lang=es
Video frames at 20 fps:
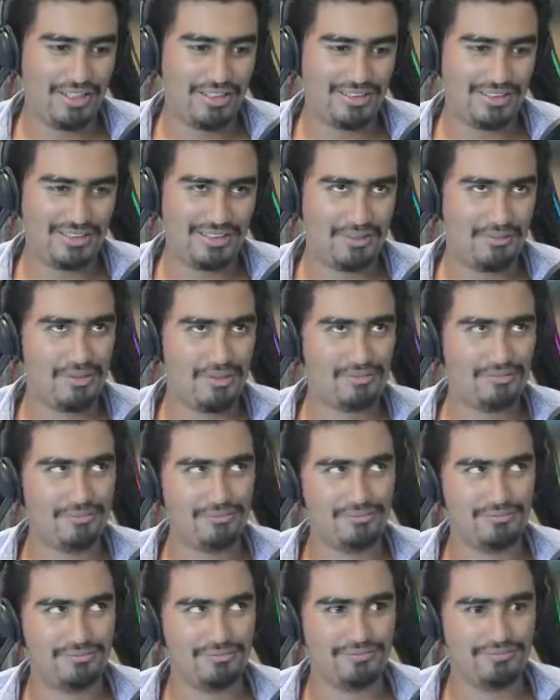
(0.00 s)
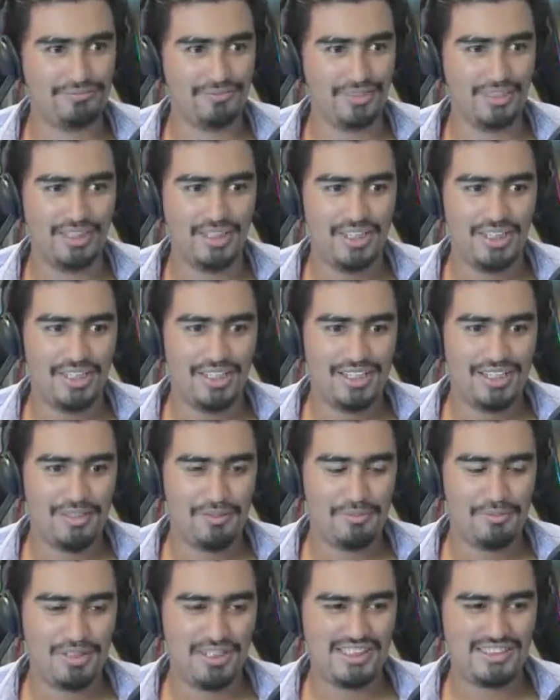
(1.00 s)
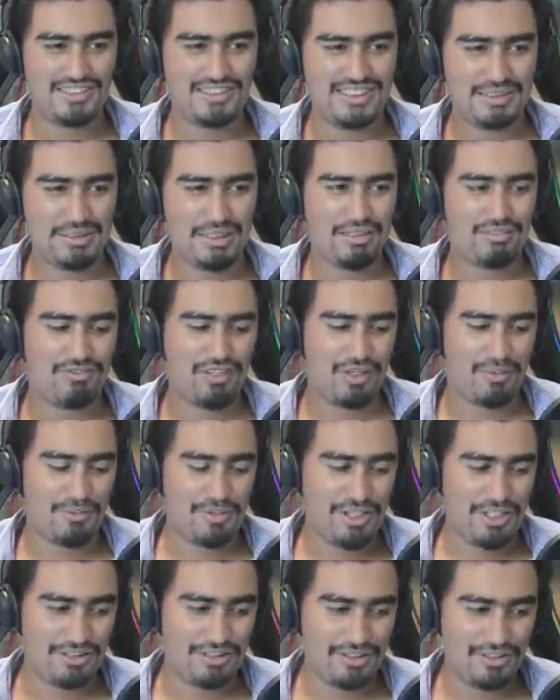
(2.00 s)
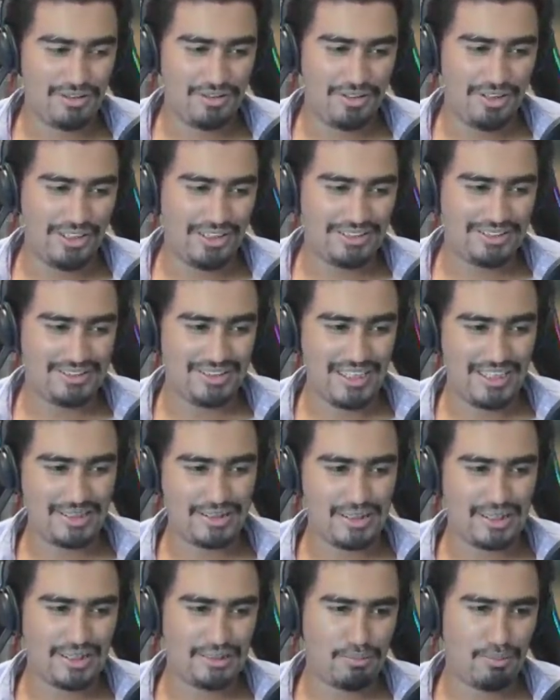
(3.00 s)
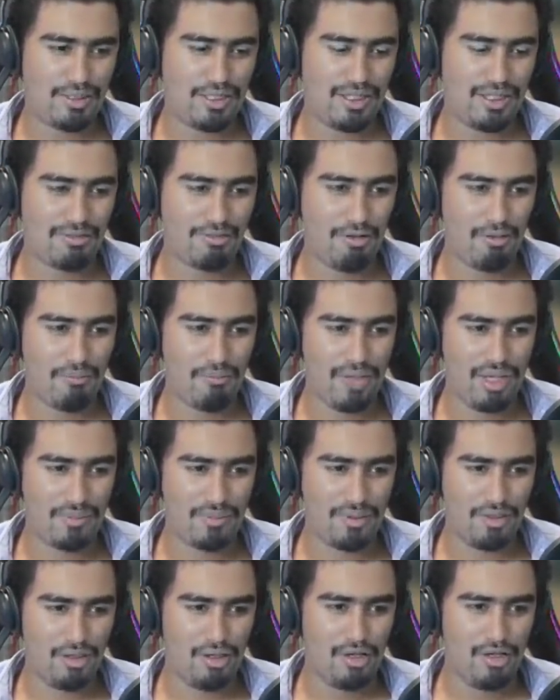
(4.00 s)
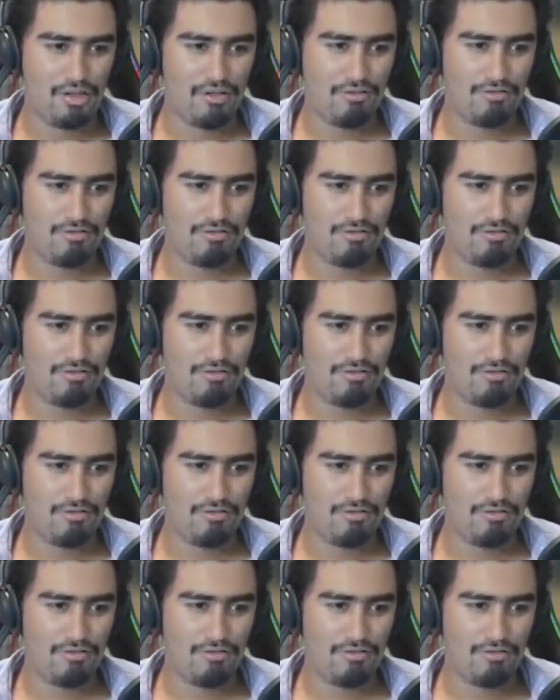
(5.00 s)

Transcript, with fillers: Dices, a ver, mm, mi streamer favorito está transmitiendo en vivo